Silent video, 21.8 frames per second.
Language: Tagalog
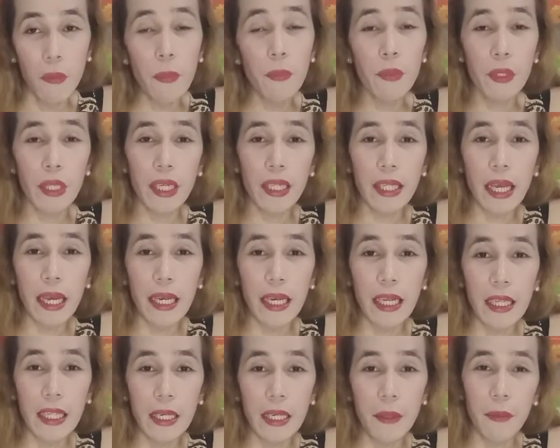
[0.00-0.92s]

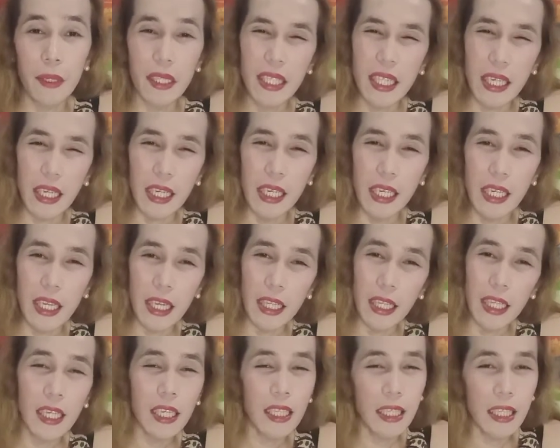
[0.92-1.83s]
maprotektahan natin ang mga sarili
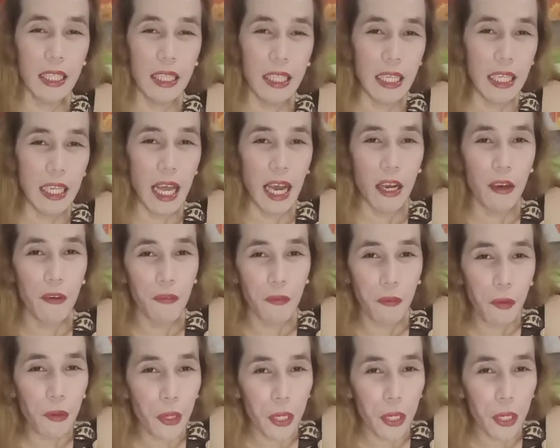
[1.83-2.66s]
natin at hindi lang, of